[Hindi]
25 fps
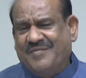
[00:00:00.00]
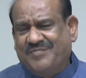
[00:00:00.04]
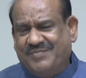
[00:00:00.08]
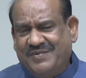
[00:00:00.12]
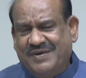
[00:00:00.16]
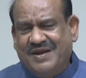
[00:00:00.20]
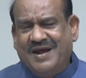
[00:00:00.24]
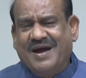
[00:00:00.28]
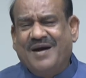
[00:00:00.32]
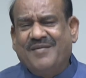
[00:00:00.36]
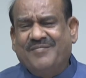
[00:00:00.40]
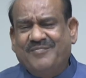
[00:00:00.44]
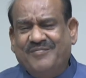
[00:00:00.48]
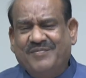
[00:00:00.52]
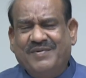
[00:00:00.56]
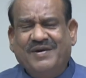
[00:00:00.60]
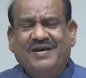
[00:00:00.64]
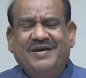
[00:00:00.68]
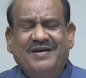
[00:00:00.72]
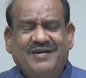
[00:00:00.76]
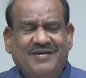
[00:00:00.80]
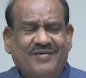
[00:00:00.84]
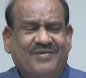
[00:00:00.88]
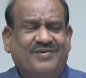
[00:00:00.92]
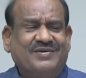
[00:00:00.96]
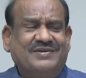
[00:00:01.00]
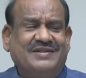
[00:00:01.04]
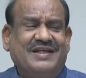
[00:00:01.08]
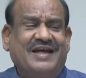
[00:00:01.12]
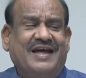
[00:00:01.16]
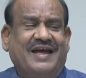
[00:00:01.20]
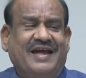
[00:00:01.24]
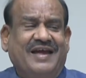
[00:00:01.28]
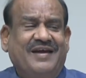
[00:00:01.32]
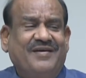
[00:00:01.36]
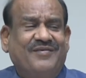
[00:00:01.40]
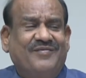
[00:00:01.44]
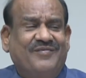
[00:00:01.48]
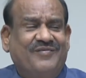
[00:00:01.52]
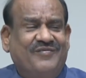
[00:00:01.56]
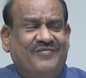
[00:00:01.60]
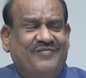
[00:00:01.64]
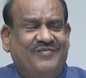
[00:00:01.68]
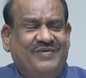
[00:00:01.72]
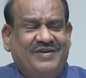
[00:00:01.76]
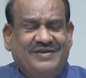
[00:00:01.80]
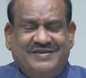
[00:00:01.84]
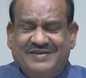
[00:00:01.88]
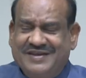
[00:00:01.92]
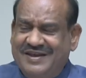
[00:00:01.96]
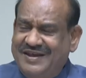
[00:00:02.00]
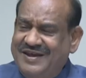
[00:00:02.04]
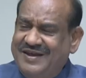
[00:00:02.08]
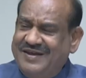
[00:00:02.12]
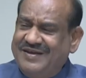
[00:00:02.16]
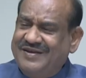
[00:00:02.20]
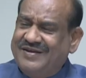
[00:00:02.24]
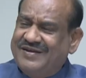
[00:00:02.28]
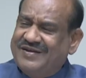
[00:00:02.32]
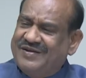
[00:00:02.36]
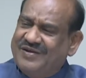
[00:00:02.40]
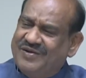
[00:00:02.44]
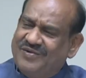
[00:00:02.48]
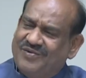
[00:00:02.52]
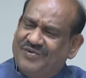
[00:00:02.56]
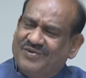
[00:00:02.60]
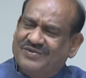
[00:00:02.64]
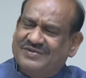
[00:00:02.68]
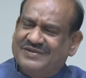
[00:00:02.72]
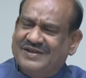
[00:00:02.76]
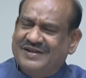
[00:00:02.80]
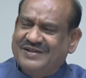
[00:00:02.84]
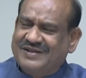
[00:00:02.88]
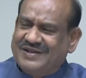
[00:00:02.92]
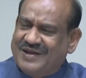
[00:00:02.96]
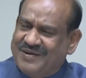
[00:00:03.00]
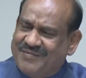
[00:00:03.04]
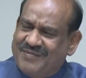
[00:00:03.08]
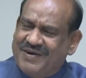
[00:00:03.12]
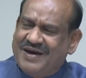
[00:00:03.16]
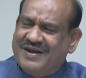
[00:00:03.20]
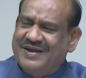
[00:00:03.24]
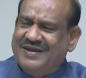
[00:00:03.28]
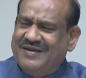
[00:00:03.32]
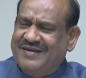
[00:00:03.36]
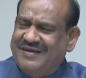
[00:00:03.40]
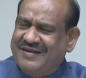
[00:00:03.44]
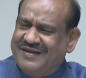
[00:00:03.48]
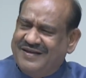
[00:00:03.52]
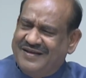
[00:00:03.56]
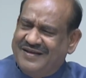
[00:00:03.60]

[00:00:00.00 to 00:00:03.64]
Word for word: अपने आप बिल्ड होता है वैसे ही लोकतंत्र हमारी